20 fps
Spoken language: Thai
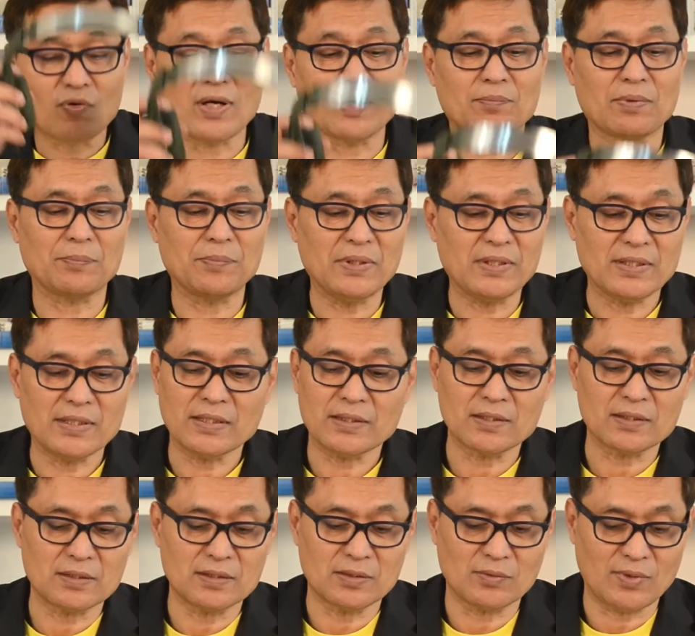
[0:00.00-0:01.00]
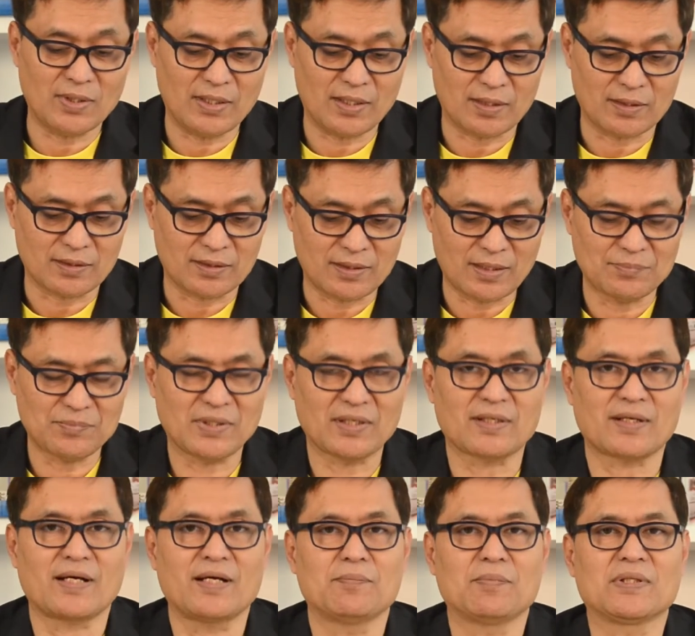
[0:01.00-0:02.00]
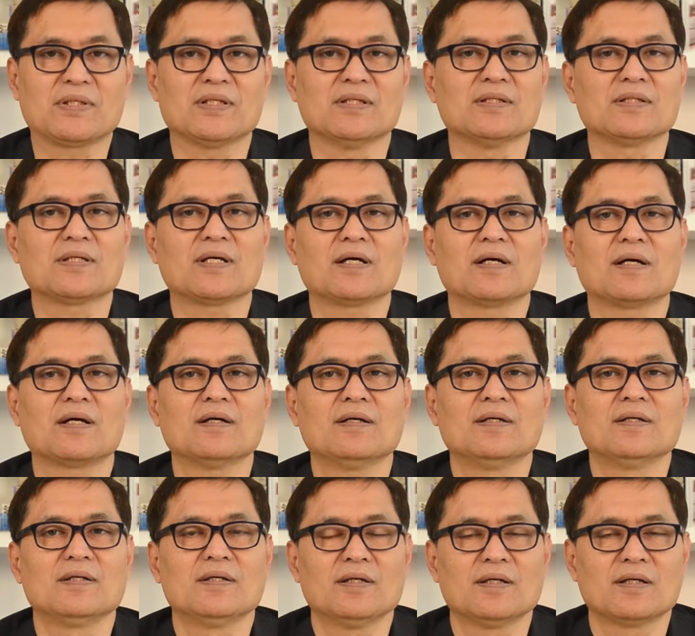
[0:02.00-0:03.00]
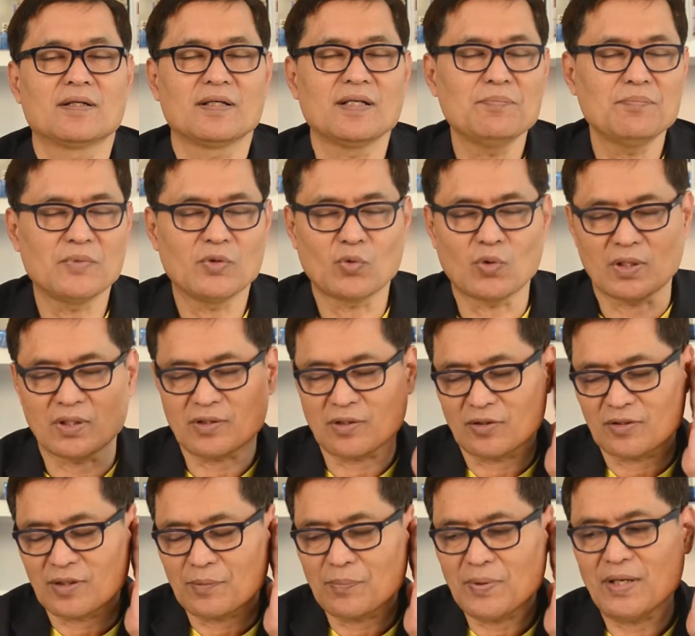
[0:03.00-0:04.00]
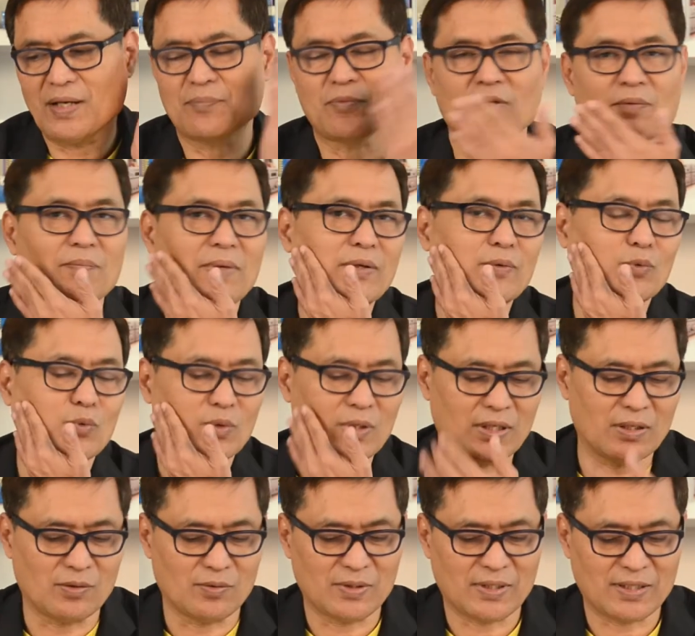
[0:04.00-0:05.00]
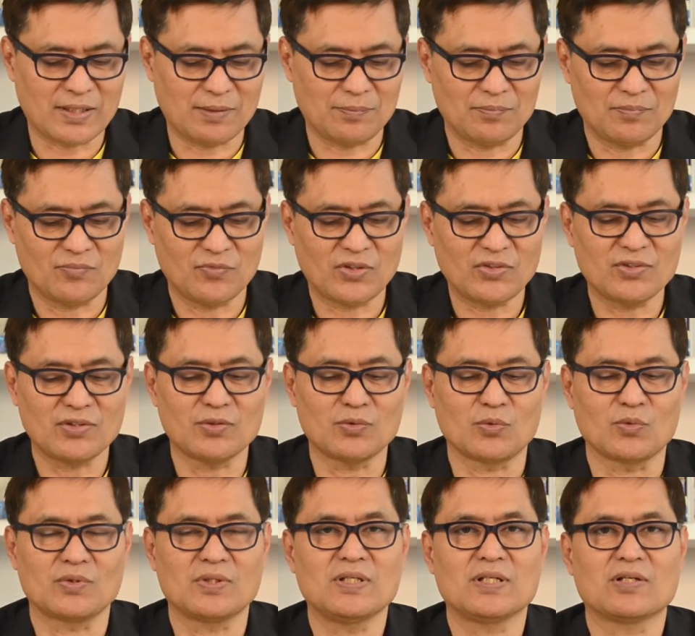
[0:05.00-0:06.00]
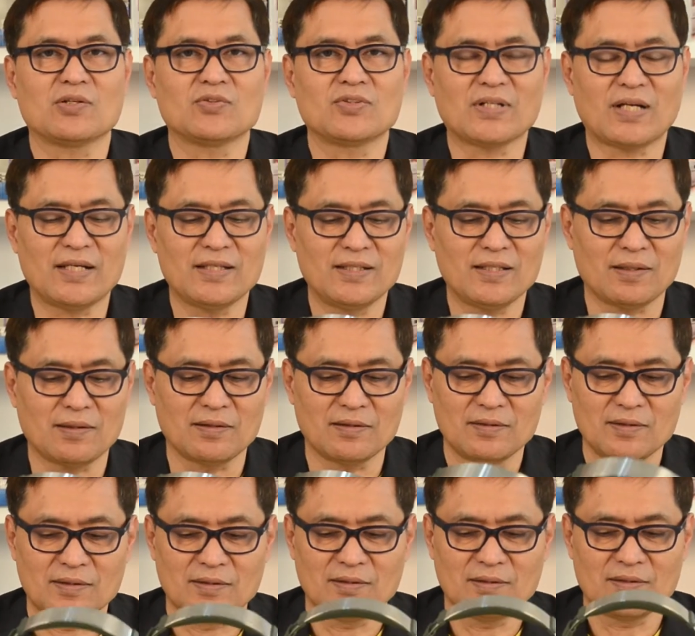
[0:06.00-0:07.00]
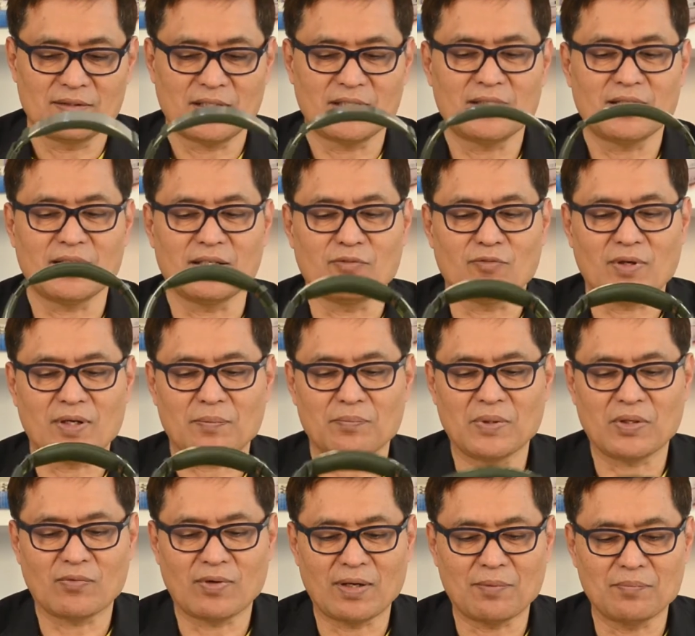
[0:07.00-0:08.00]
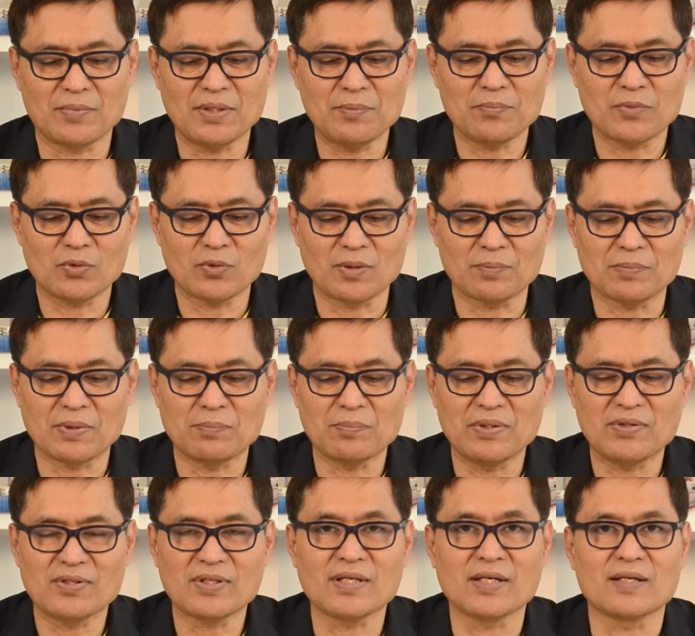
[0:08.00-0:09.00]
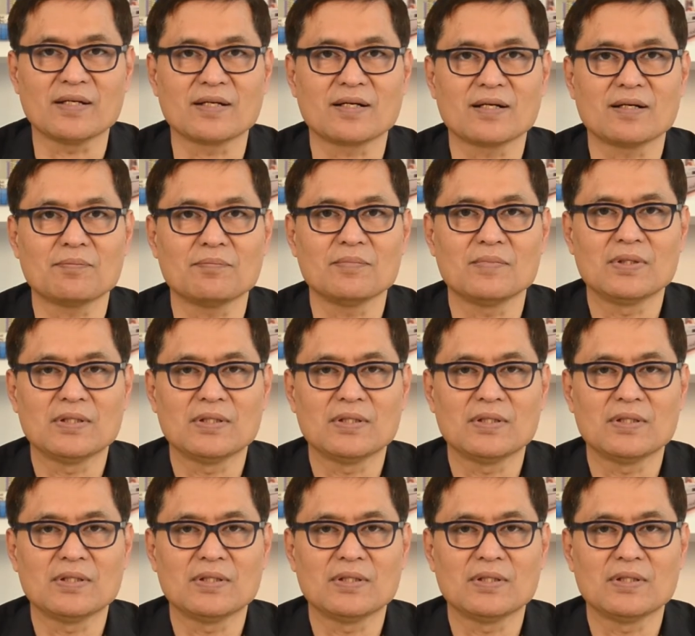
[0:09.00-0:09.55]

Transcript: ฟังประเภทนี้ก็คือว่าทำอย่างไรมันถึงจะนิ่มนวลต่อสภาพของใบหูเรานะครับ วัสดุที่เขาใช้เนี่ย ท่านจะเห็นว่ามีความนิ่มนวลเป็นพิเศษนะครับ